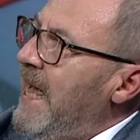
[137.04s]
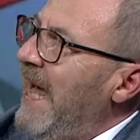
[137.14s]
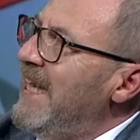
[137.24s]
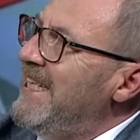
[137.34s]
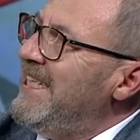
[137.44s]

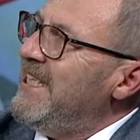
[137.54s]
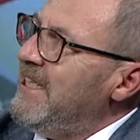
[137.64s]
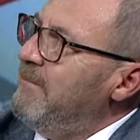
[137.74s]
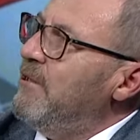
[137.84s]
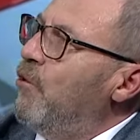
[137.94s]
her iki
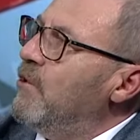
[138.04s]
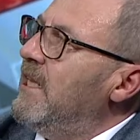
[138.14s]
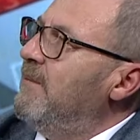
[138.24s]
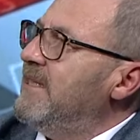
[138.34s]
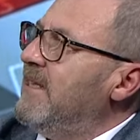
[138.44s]
yılda bir
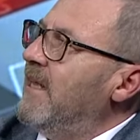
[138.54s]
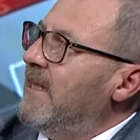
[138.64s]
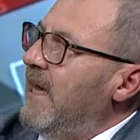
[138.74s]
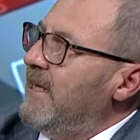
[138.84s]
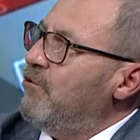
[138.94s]
ortalama
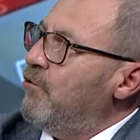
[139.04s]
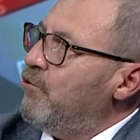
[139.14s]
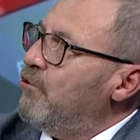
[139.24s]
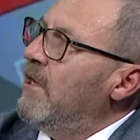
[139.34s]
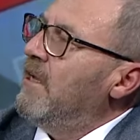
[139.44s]
sandığa gidiyoruz.
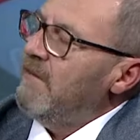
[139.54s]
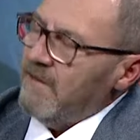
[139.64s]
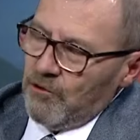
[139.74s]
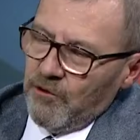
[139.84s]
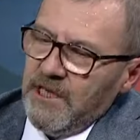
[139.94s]
Evet.
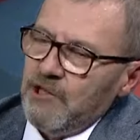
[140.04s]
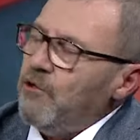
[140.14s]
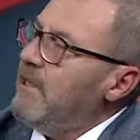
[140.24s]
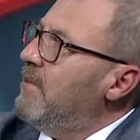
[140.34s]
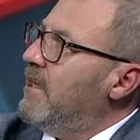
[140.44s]
Ve son derece
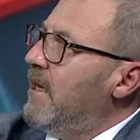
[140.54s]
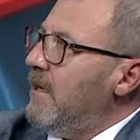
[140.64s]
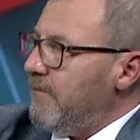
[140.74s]
Ve önemli. katılım